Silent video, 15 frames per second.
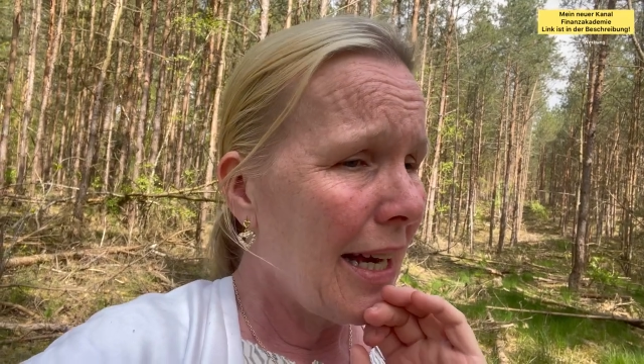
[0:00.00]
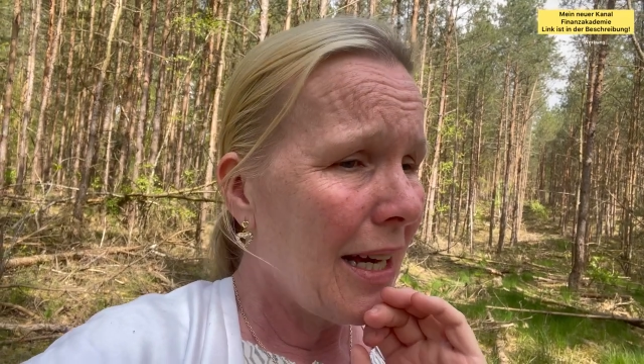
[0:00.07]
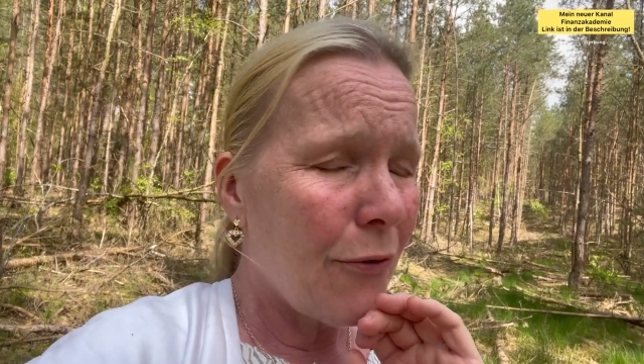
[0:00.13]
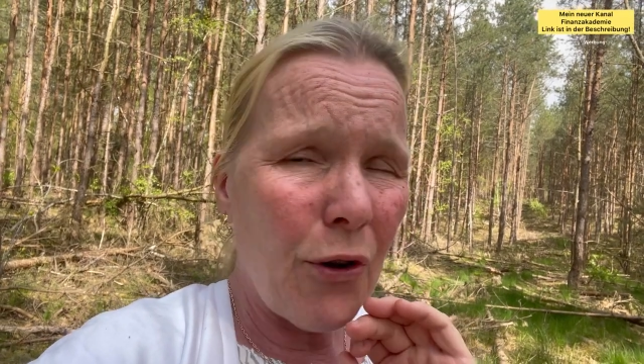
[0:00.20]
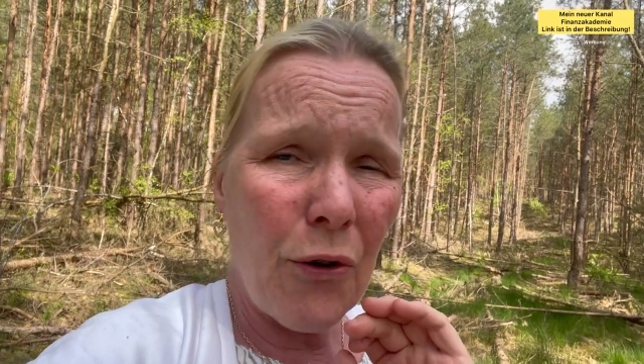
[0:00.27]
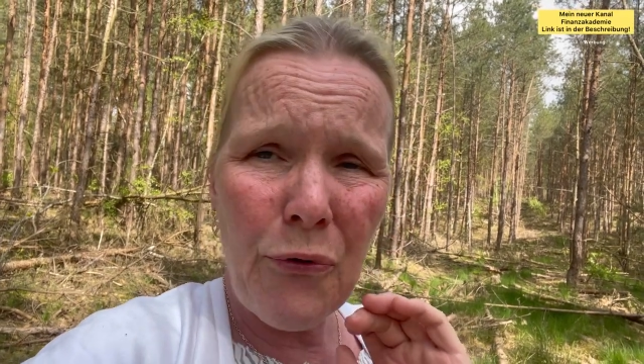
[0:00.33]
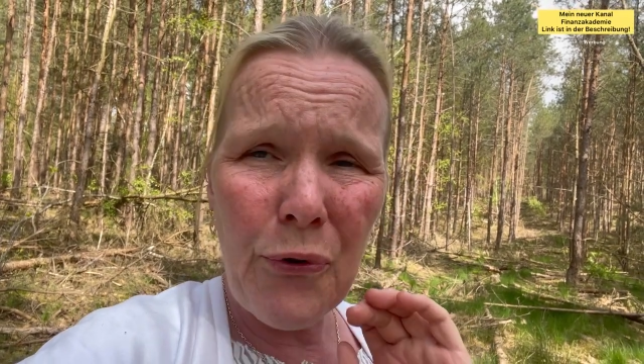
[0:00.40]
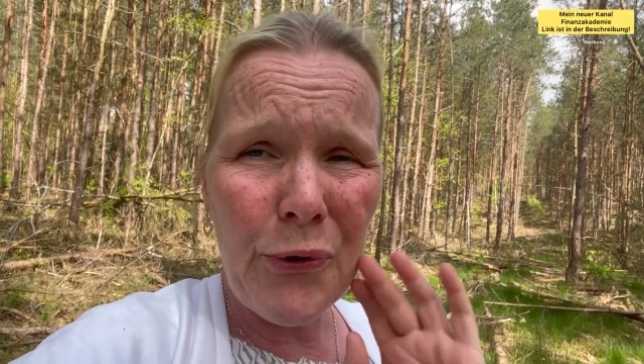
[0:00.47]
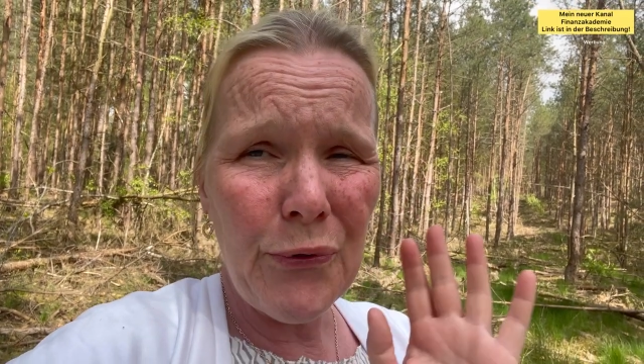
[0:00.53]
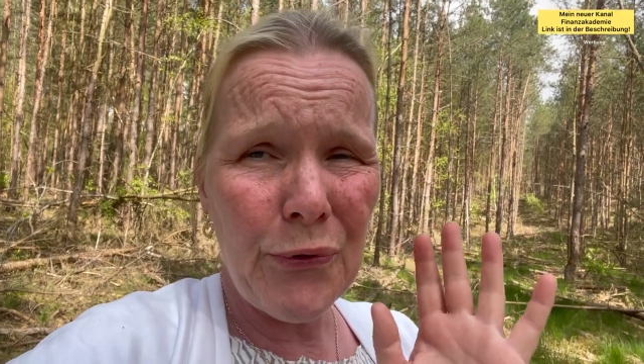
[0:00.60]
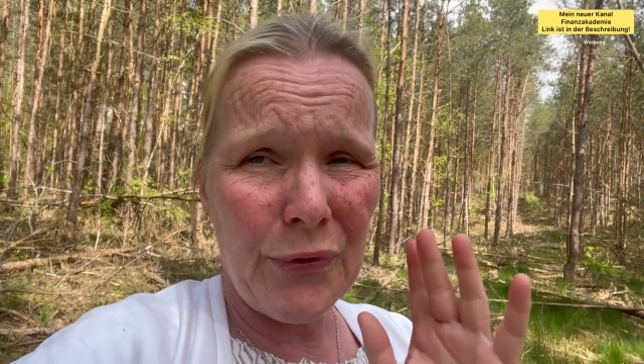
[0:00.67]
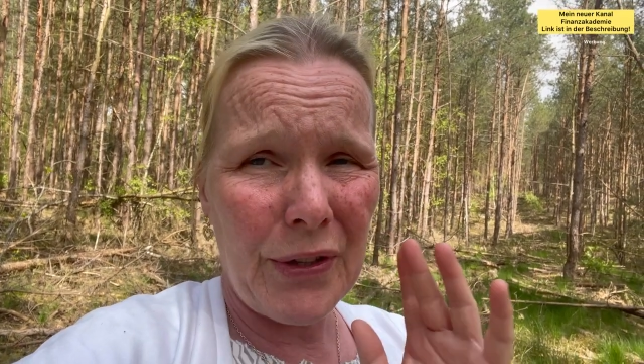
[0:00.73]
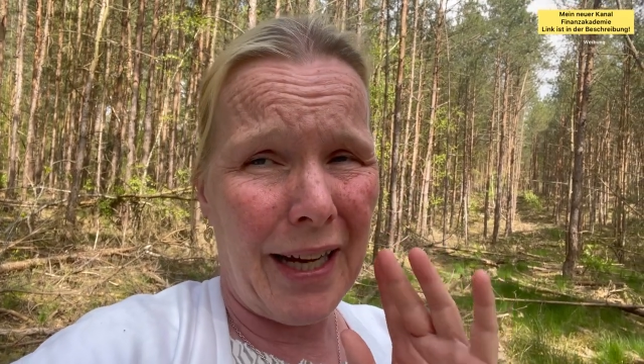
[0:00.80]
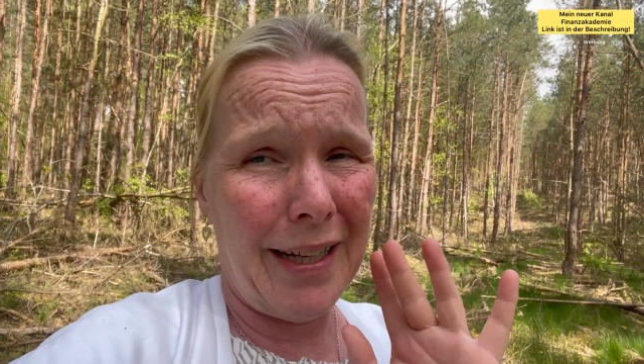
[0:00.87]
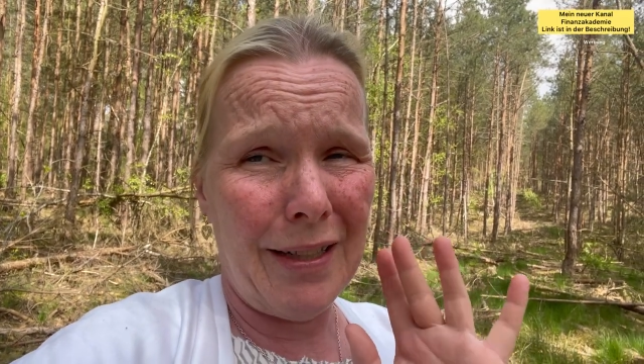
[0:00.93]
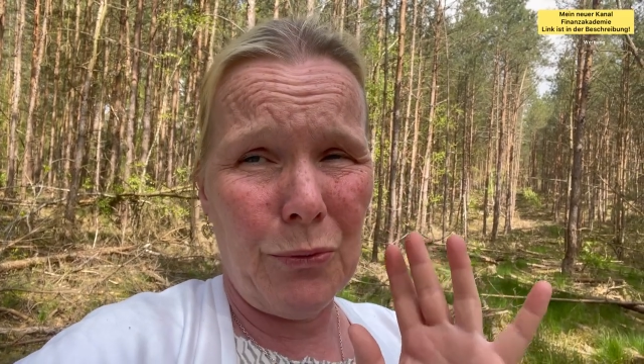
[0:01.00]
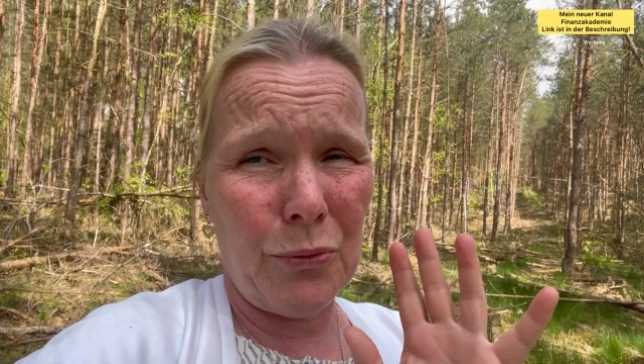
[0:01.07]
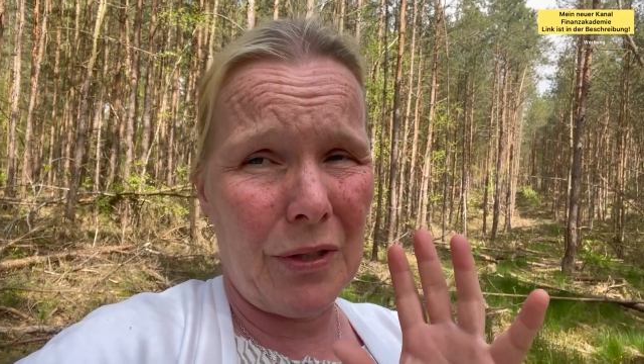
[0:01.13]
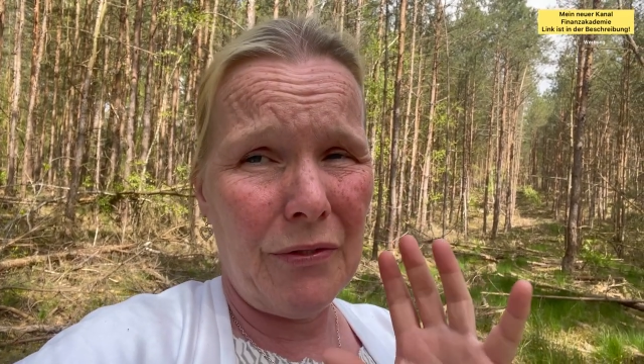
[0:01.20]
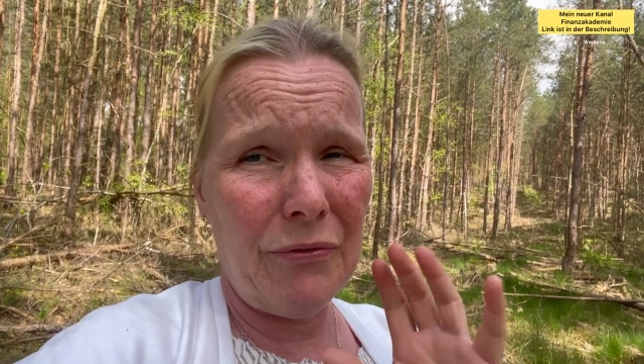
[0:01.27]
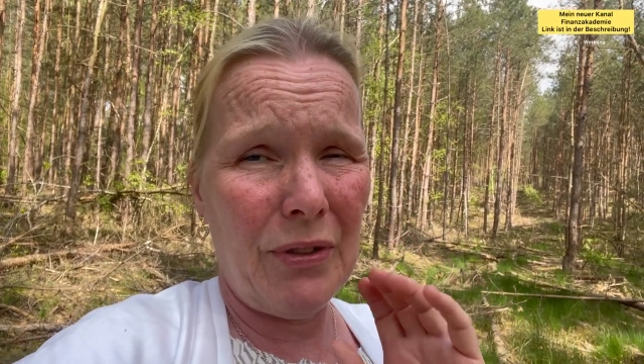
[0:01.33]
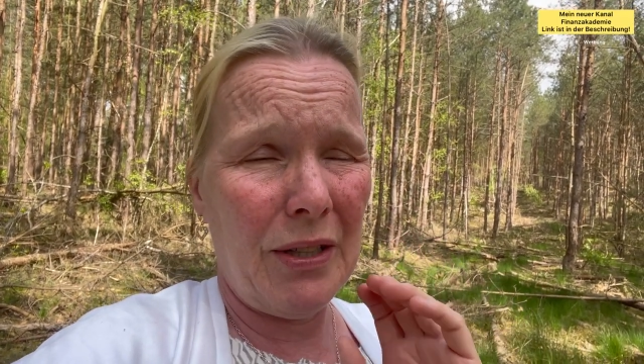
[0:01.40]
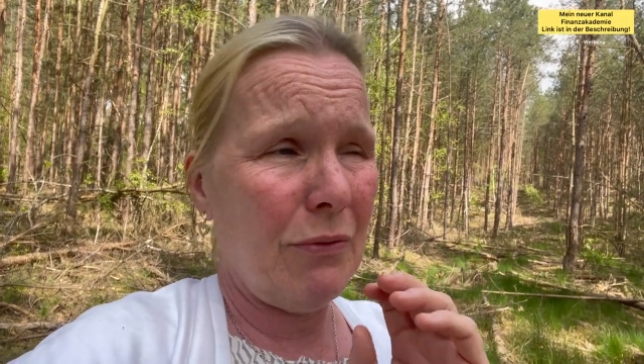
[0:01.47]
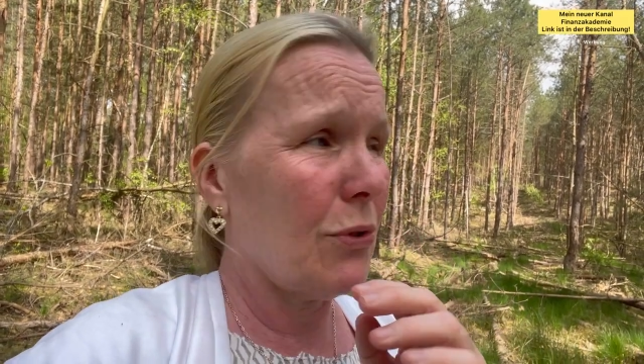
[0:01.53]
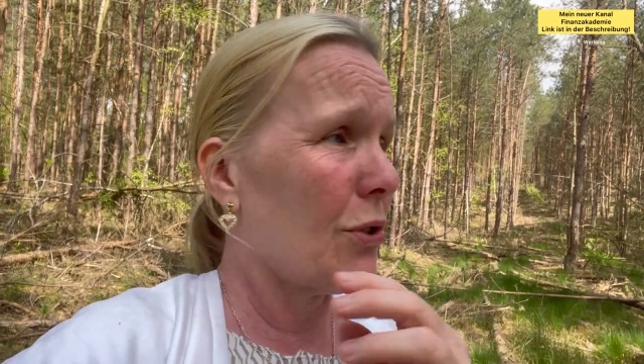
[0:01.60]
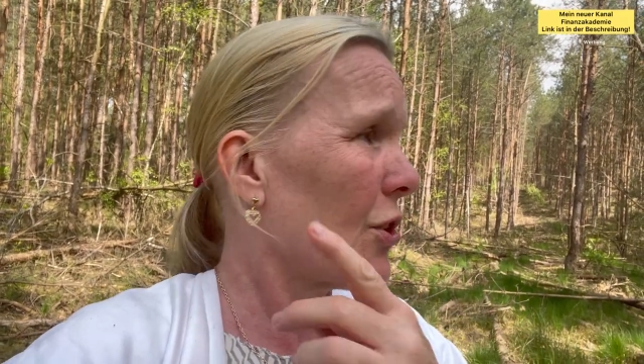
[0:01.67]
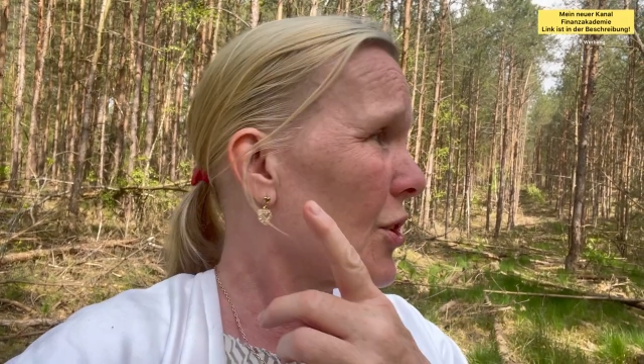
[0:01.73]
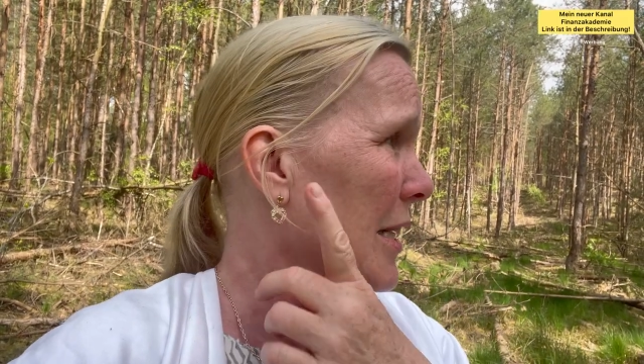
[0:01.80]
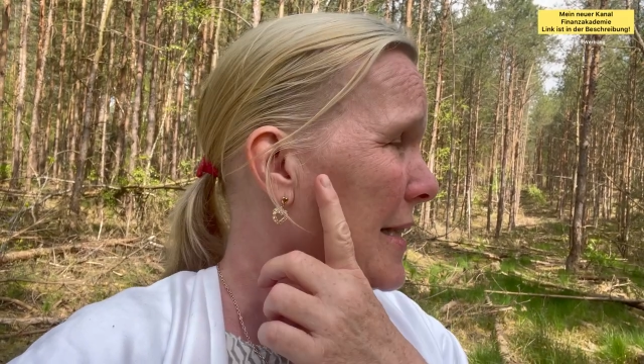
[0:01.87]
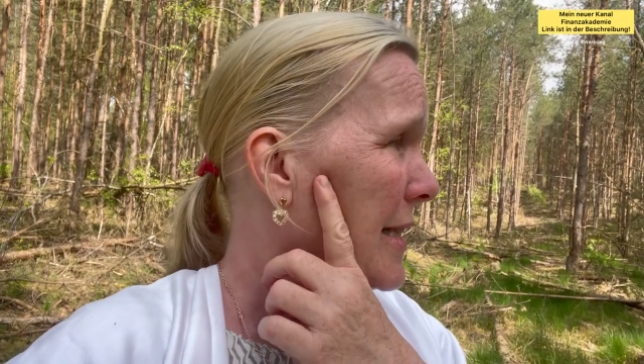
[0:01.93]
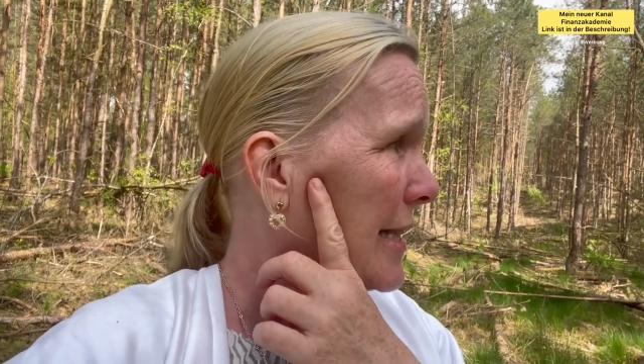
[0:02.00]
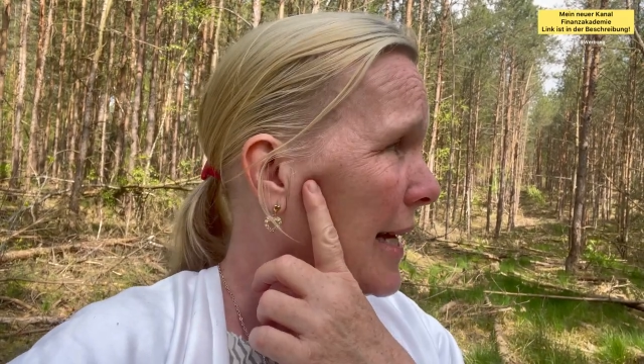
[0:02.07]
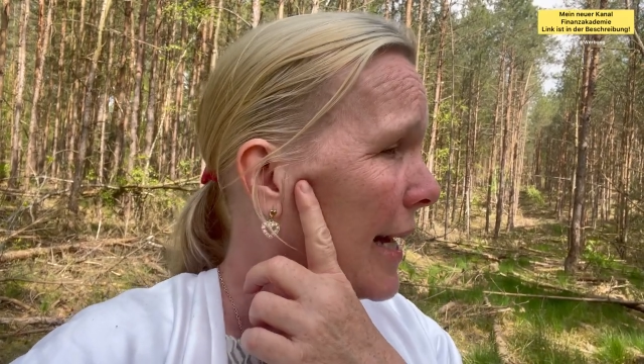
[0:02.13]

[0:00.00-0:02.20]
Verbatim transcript: vor fünf Jahren ungefähr, würde ich schätzen,